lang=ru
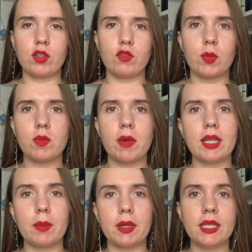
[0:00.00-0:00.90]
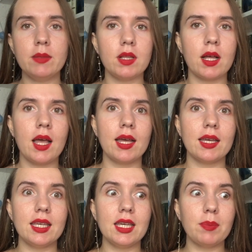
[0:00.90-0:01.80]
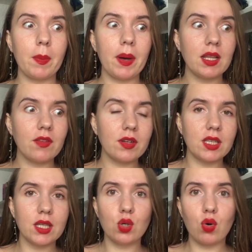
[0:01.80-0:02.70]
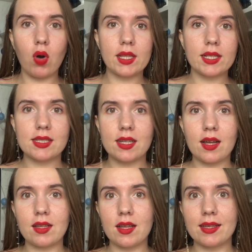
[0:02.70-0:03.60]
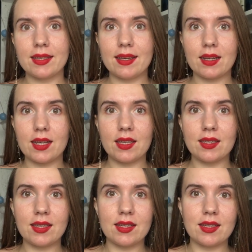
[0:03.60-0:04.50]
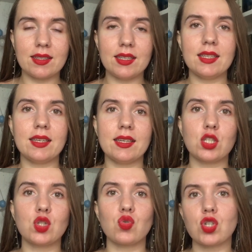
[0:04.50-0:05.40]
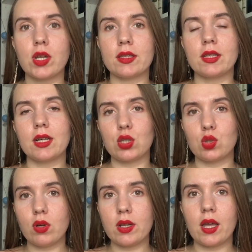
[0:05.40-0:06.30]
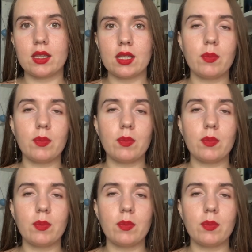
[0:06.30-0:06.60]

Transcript: Ну, в общем, она погибла и попала в книгу. Она стала героиней книги, сюжет которой она